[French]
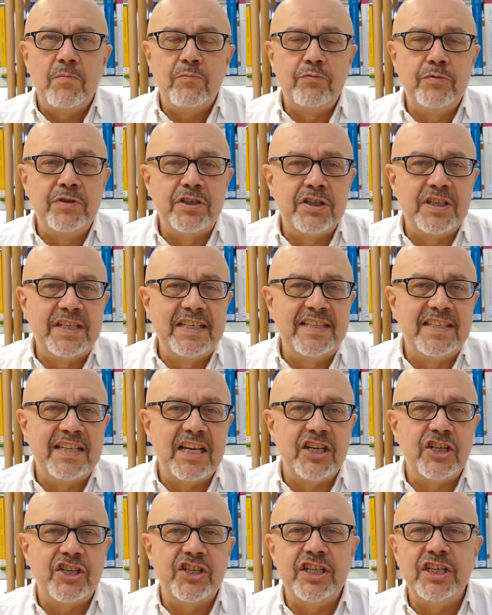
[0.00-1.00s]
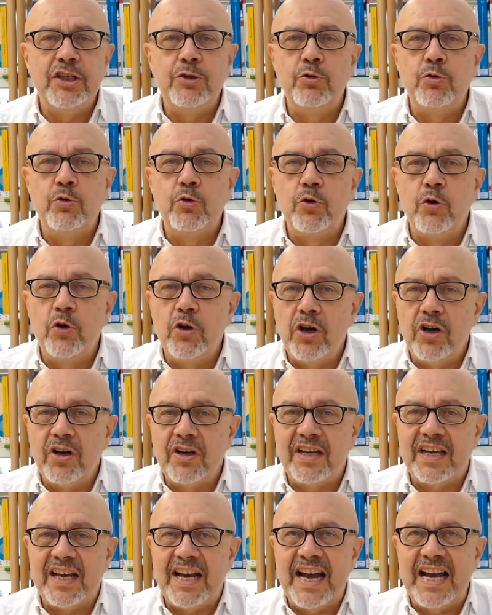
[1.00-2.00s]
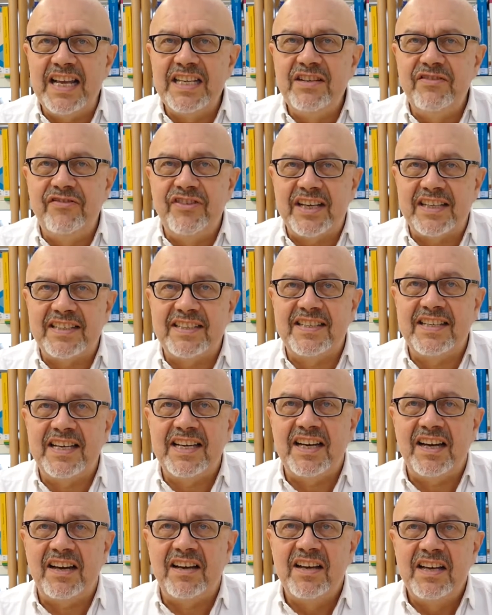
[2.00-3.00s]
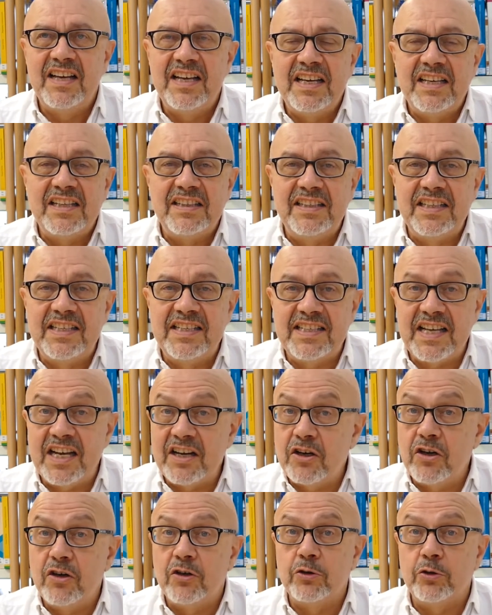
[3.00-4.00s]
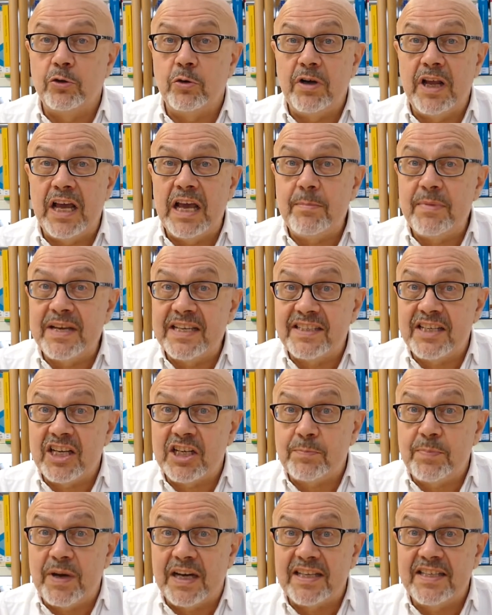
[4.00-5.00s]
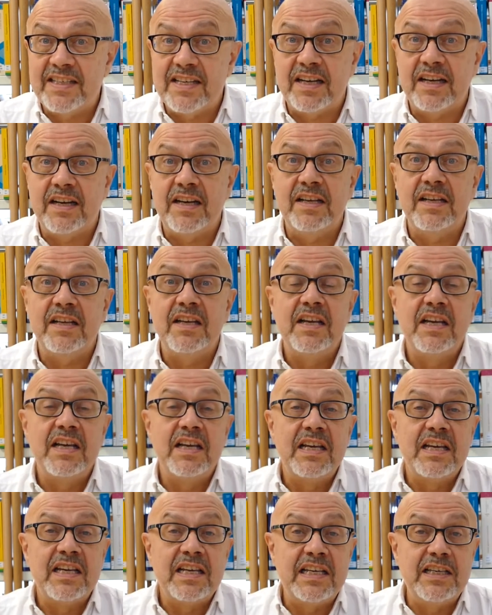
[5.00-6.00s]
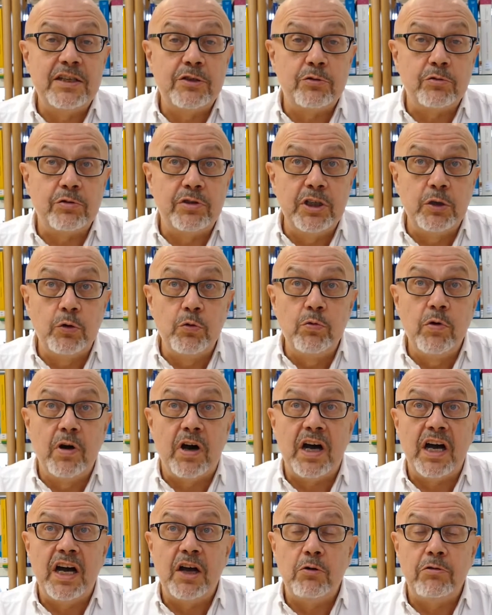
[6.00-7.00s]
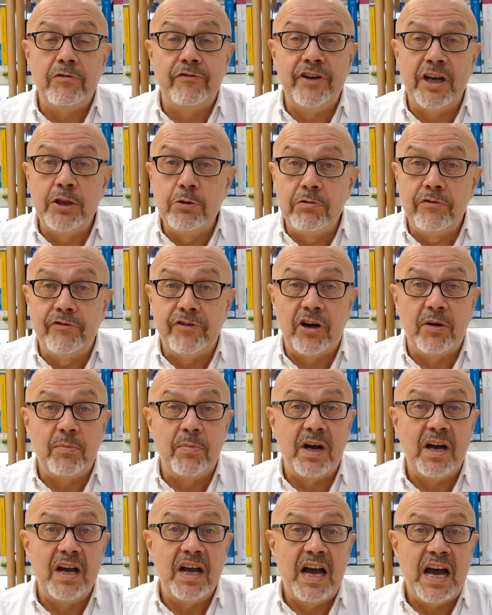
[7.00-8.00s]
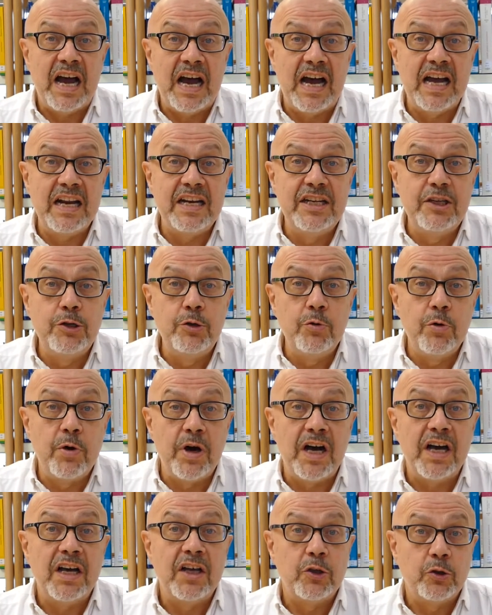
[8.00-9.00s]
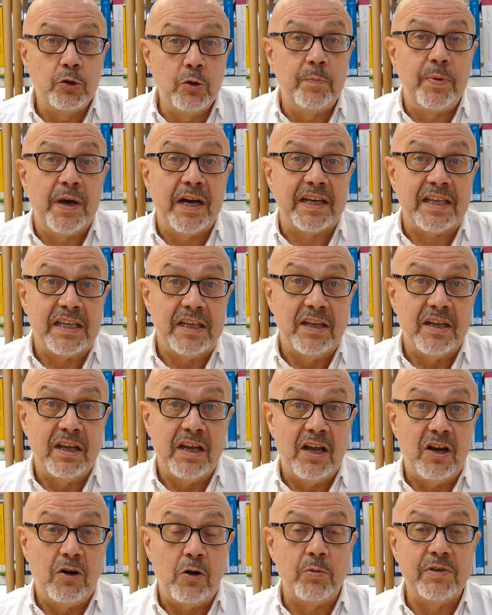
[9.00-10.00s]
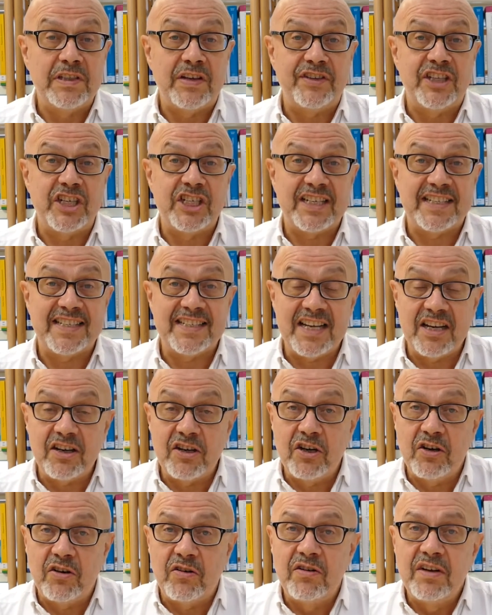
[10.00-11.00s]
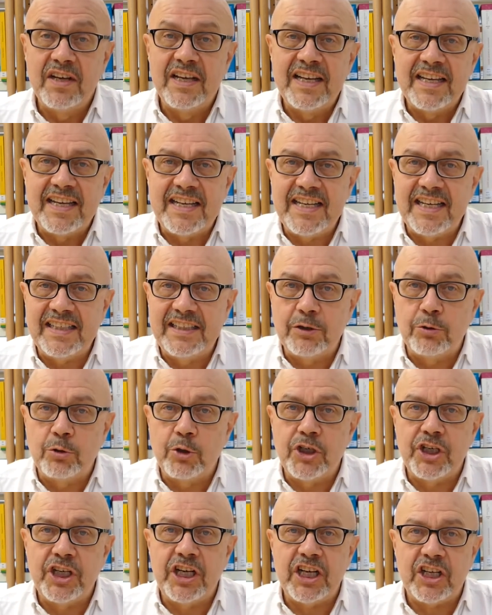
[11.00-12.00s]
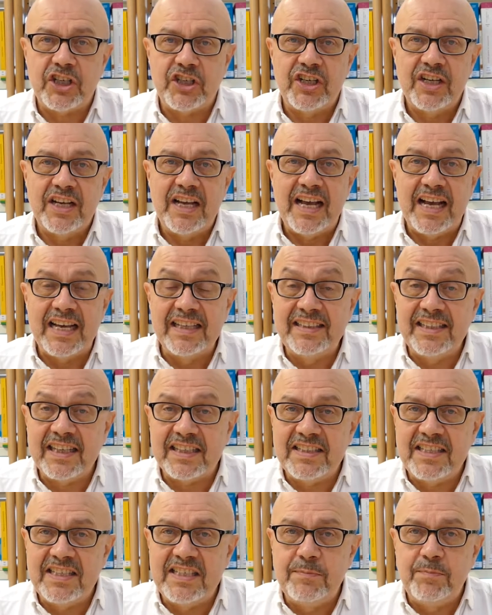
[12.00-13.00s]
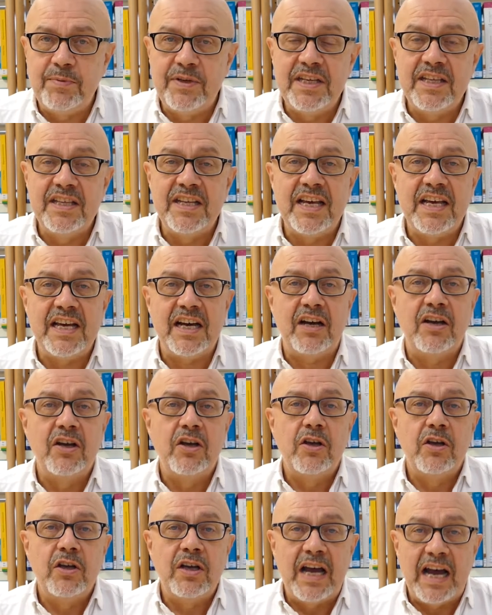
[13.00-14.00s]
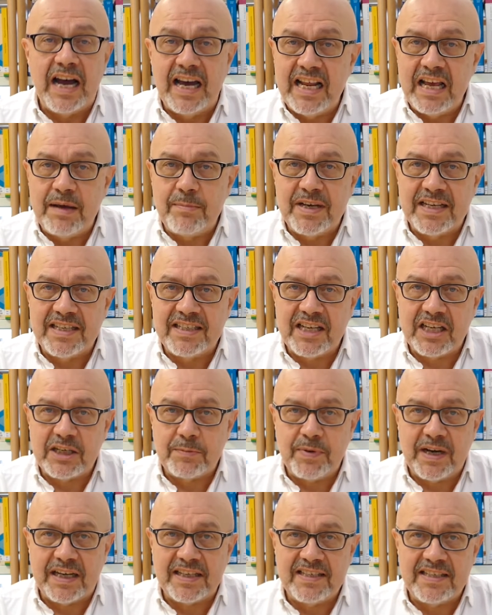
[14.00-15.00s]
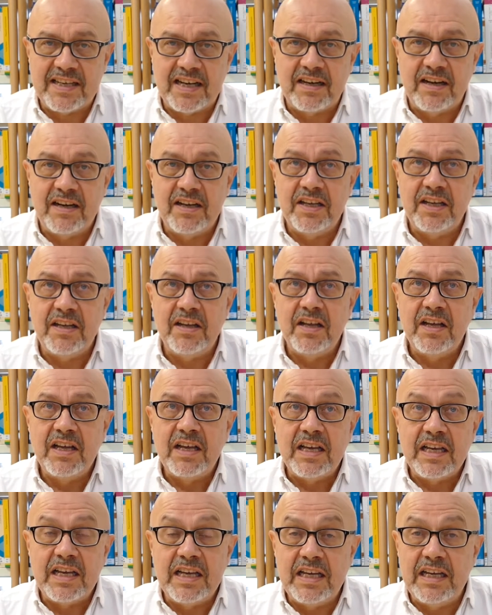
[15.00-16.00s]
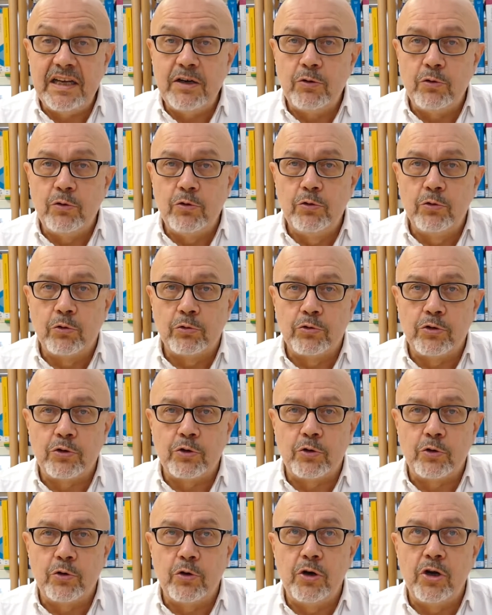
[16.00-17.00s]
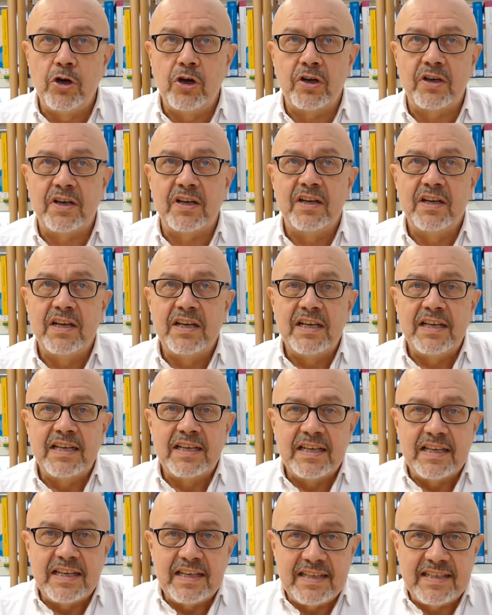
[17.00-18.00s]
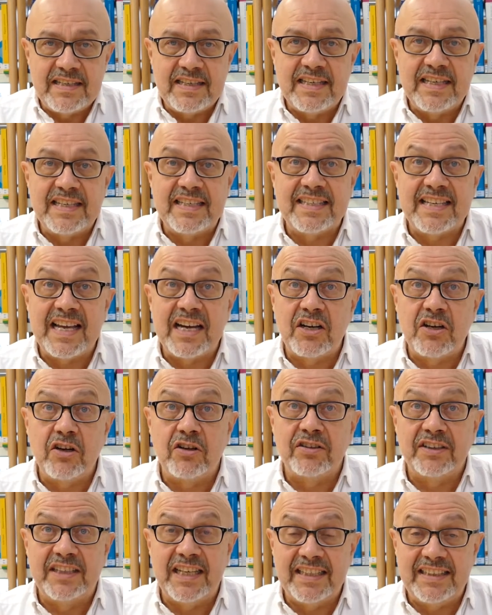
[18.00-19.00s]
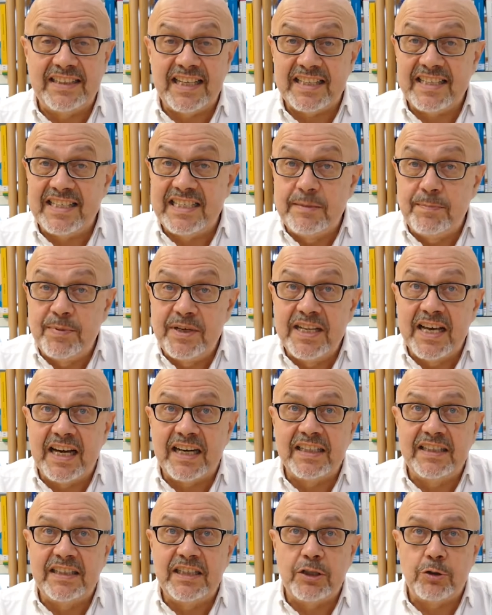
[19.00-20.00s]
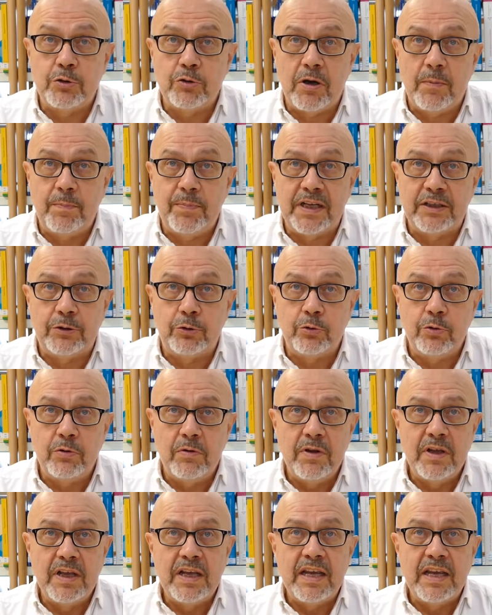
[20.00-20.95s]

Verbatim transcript: puisqu'il s'agit du colloque anniversaire les 5 ans de la MSH Paris-Saclay qui se déroulera le 20 novembre à l'IEA de Paris. Ah oui, ça fait déjà 5 ans qu'il y a des recherches interdisciplinaires à la MSH Paris-Saclay et le nom de ce colloque, c'est 5 ans d'interdisciplinarité sur un plateau.